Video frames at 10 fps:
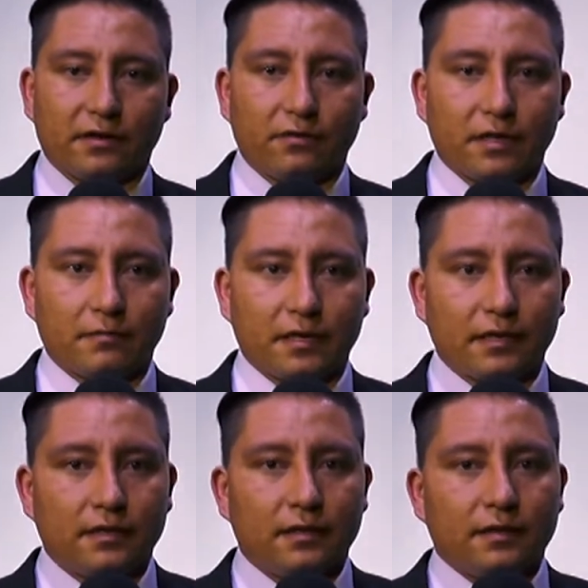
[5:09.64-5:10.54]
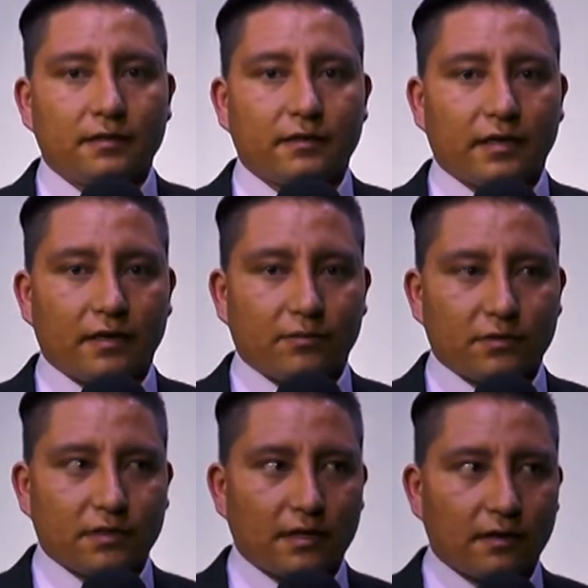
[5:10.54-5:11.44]
noviembre,
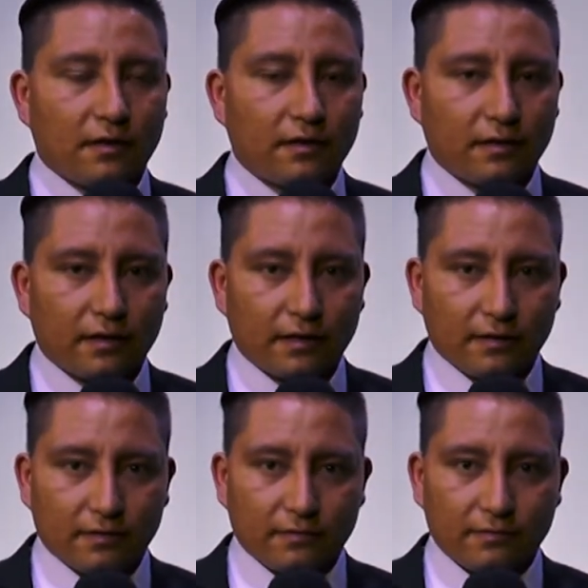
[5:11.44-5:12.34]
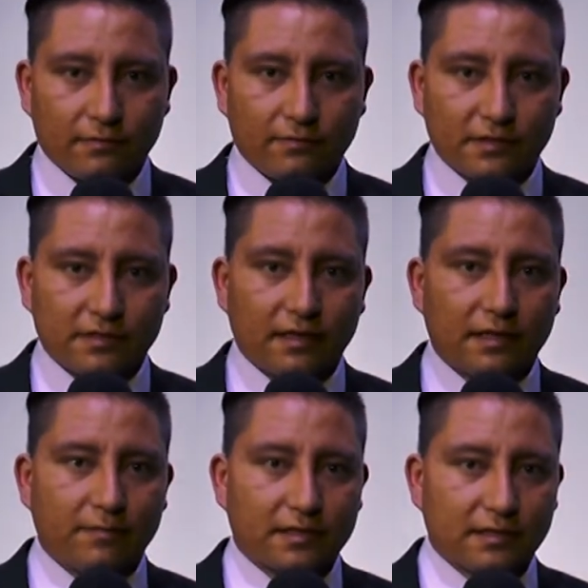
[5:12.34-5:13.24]
tenemos el, Festival
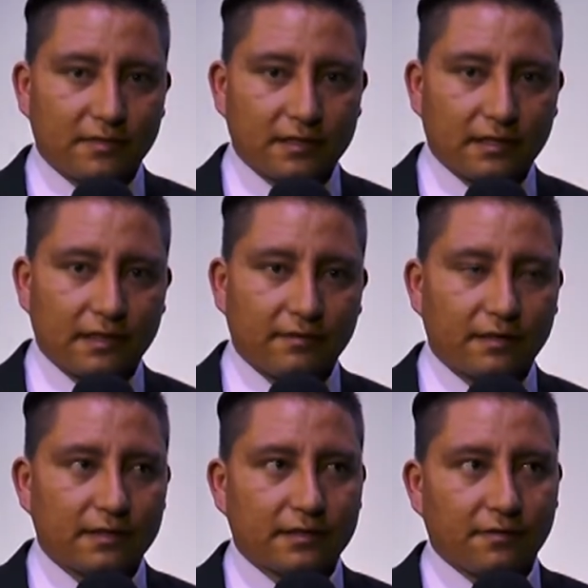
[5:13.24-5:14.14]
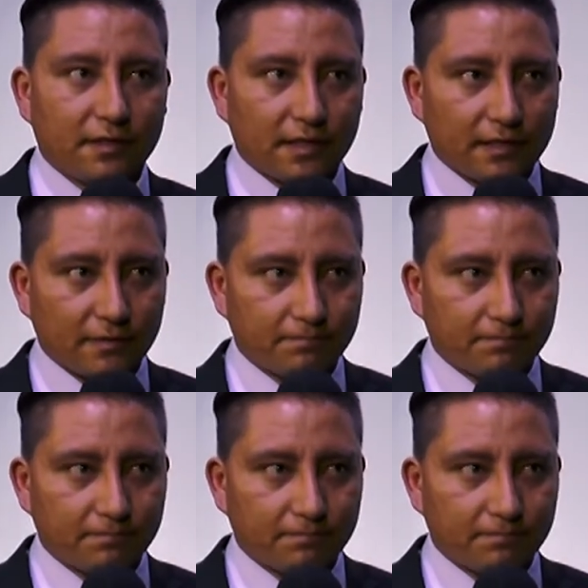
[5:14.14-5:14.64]
Departamental de Bandas de Villeta.